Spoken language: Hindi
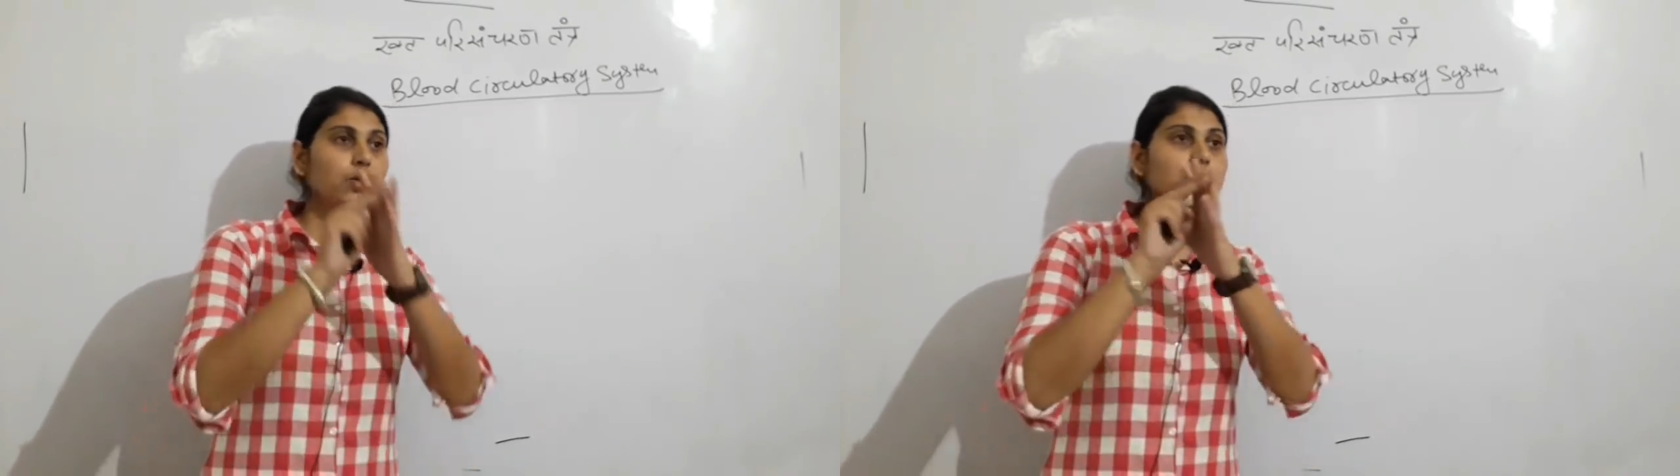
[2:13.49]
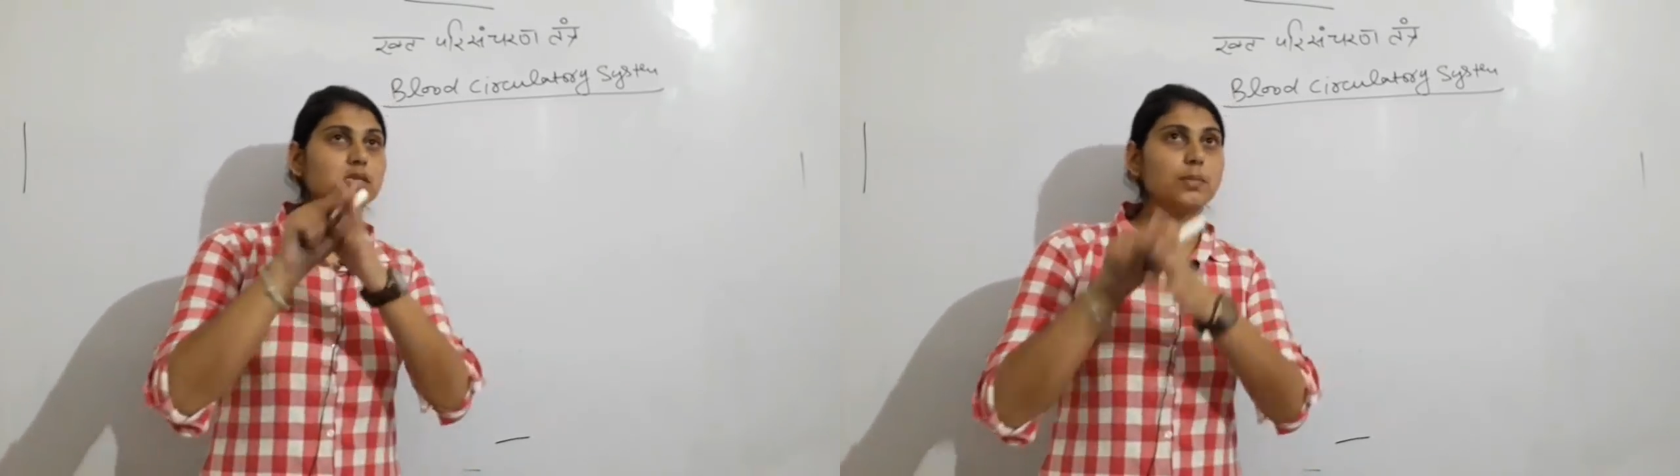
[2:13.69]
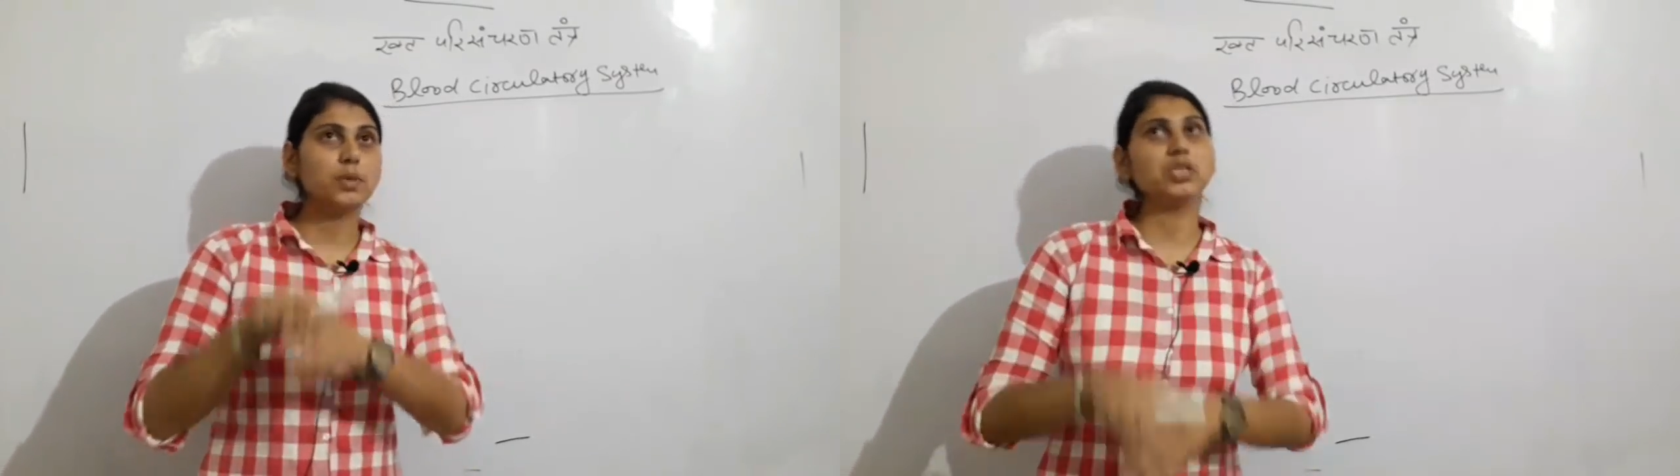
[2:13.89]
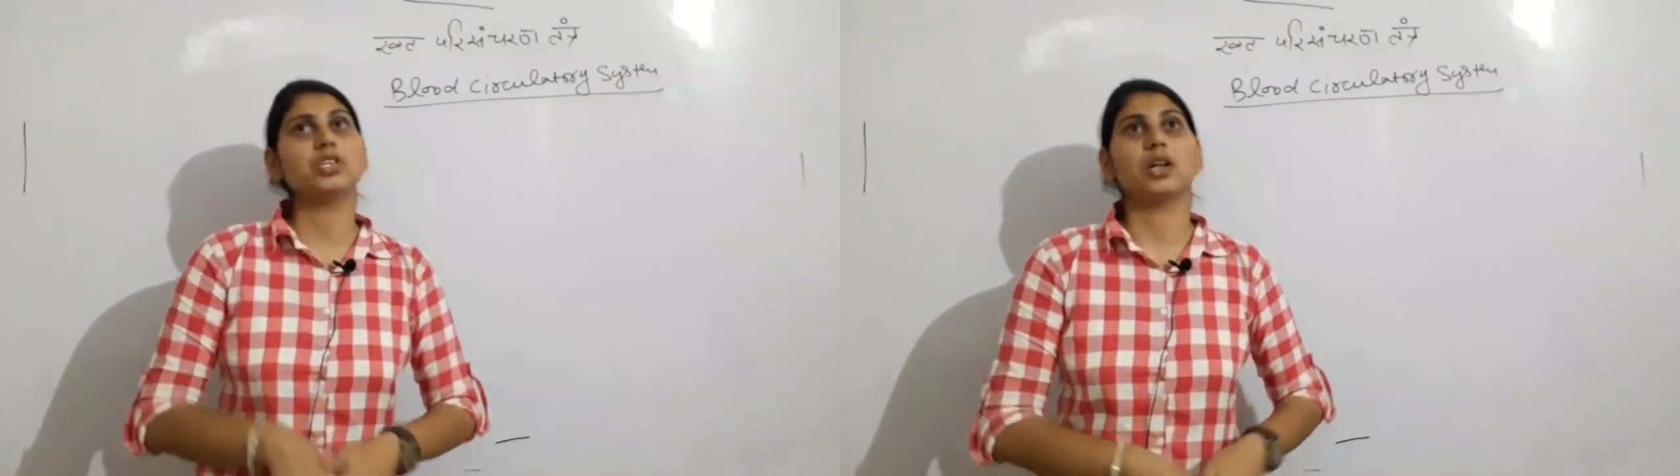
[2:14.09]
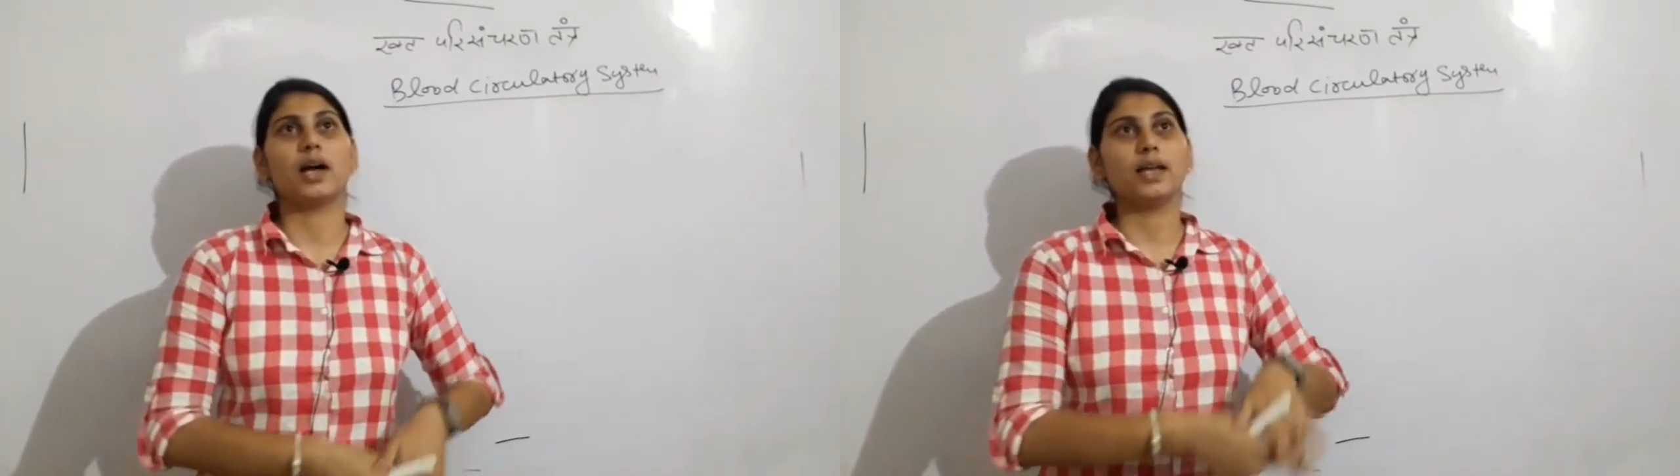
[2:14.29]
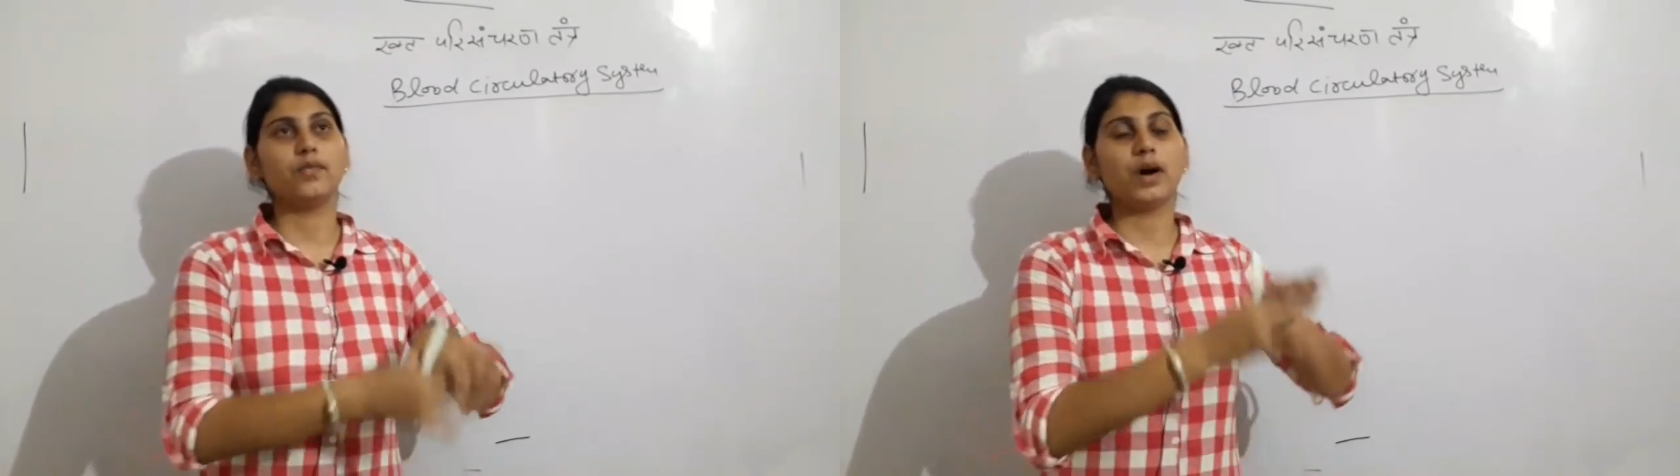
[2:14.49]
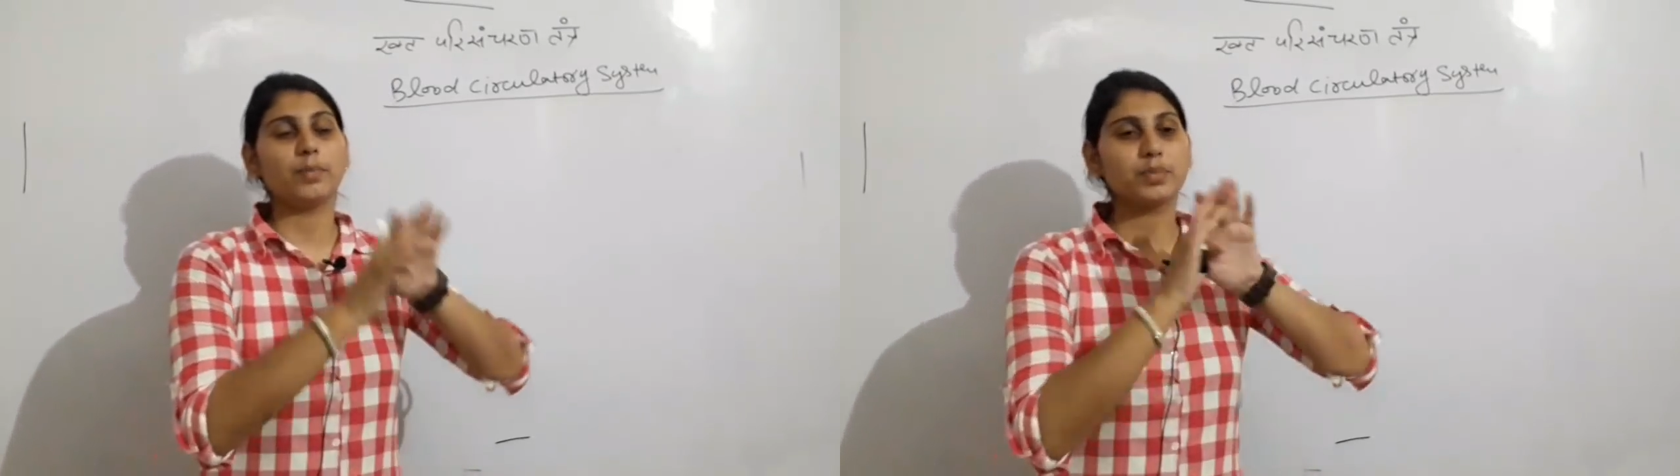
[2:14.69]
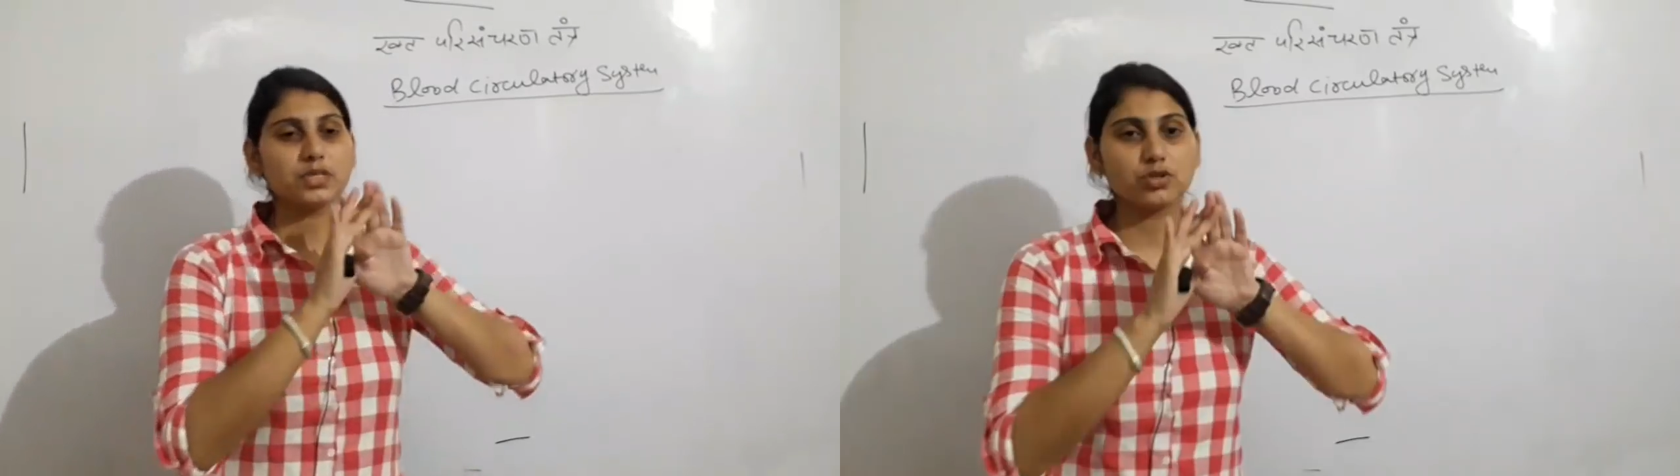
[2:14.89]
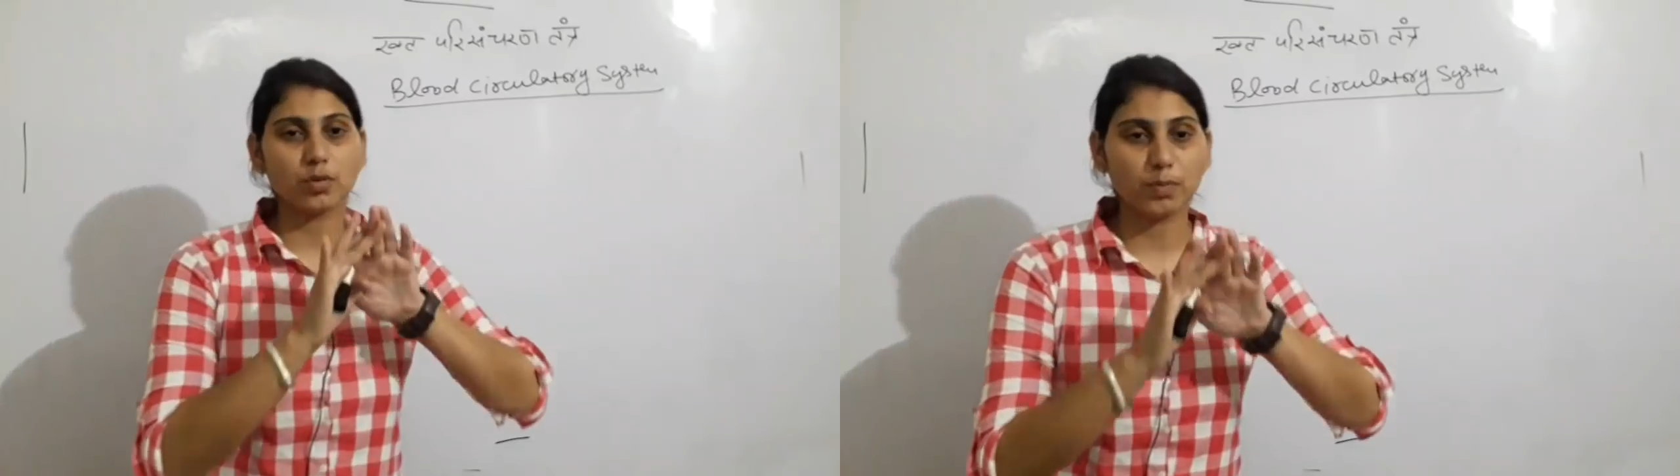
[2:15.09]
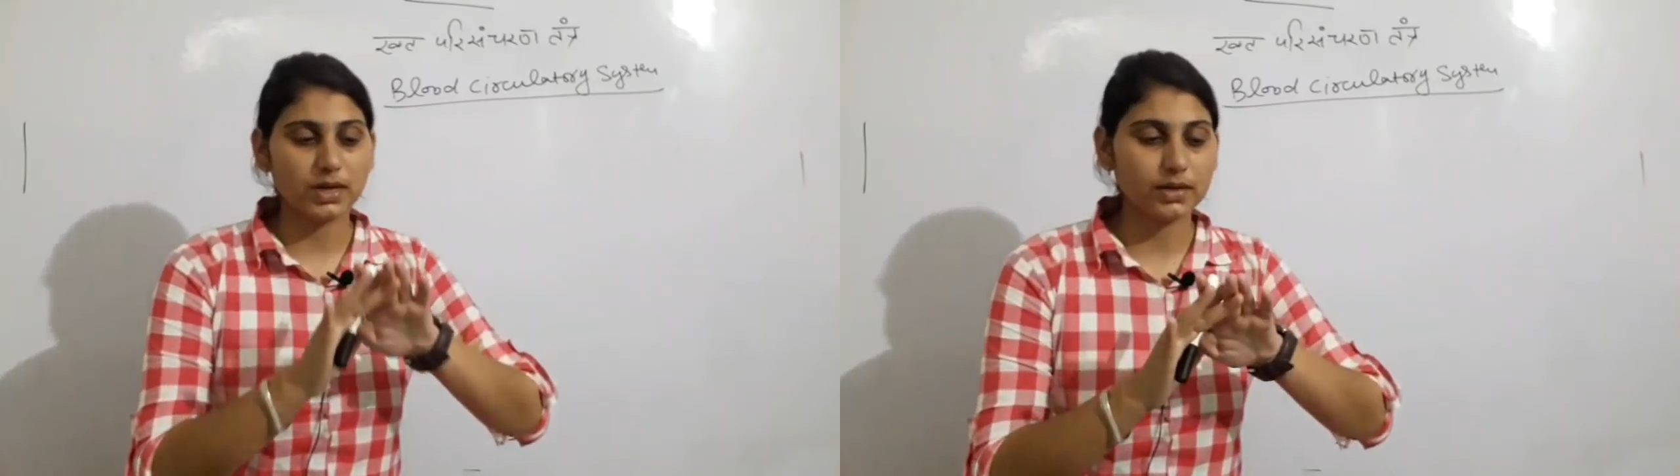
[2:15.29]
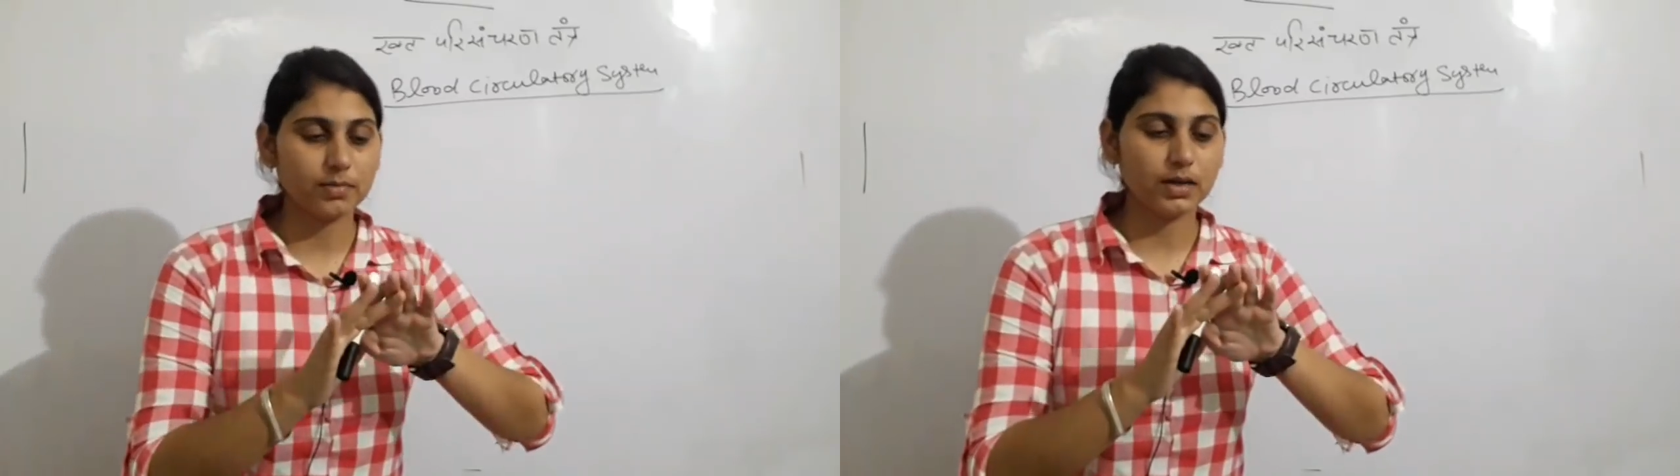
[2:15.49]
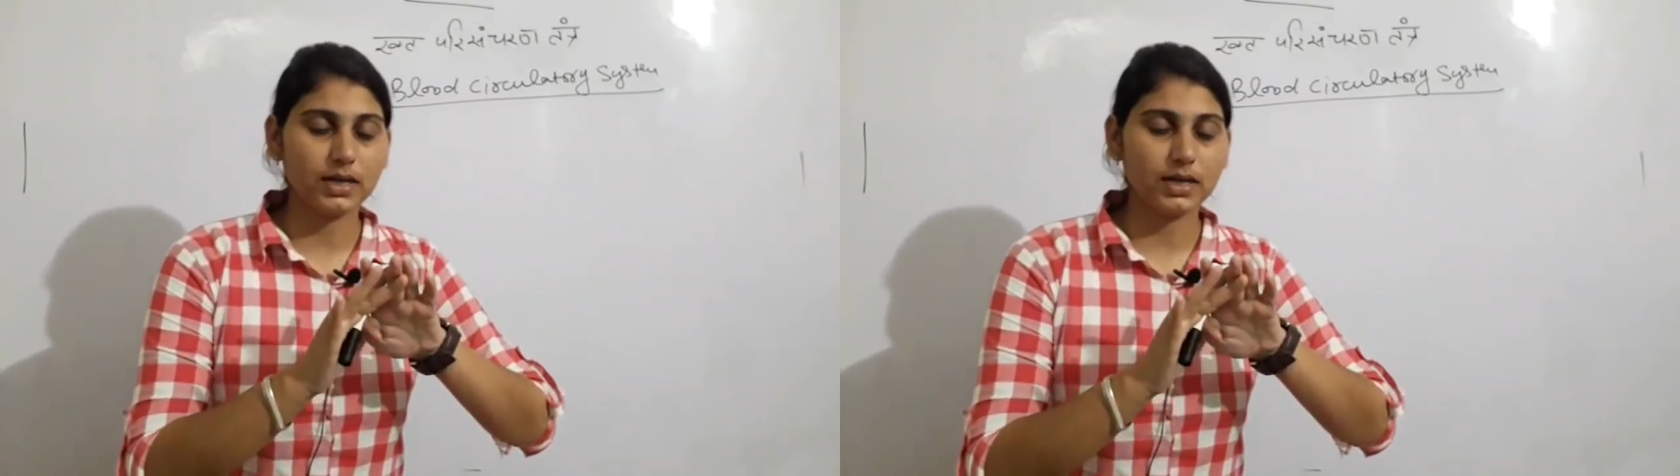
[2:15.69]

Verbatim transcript: और सभी शिराएं वापस जो ब्लड